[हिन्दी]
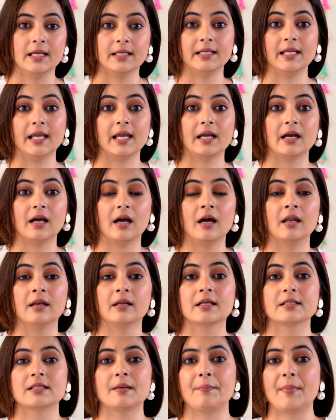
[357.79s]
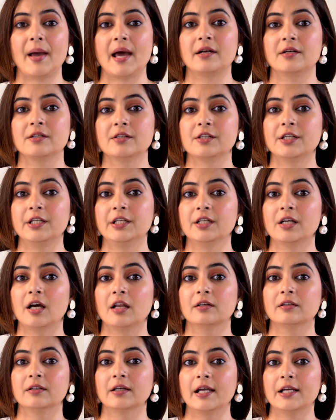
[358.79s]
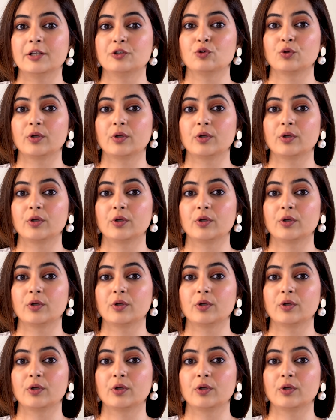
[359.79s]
ये एक हल्का सा पैरट ग्रीन कलर है